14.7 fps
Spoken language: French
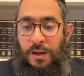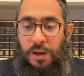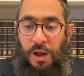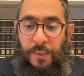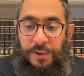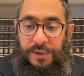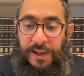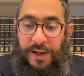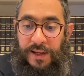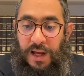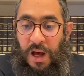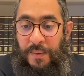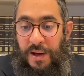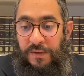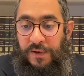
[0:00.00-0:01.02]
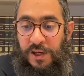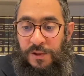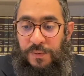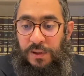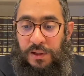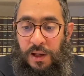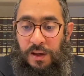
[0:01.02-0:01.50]
Comment Tanakama, il va
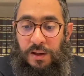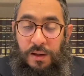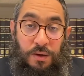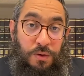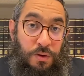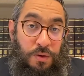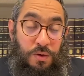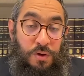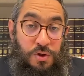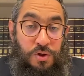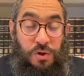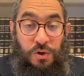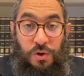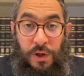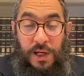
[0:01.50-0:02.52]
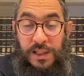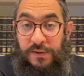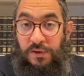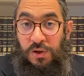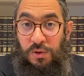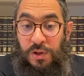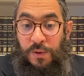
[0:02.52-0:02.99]
expliquer que son oreille, ça
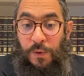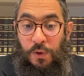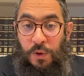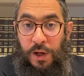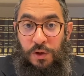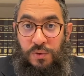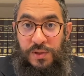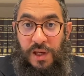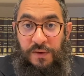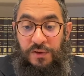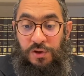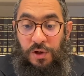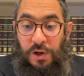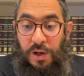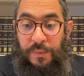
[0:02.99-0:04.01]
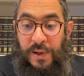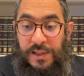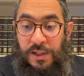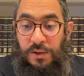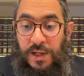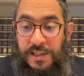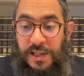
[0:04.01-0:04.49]
veut dire uniquement l'oreille du serviteur et pas
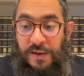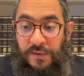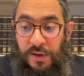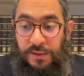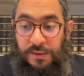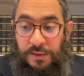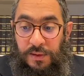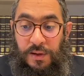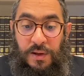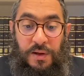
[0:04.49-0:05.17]
celle de la servante.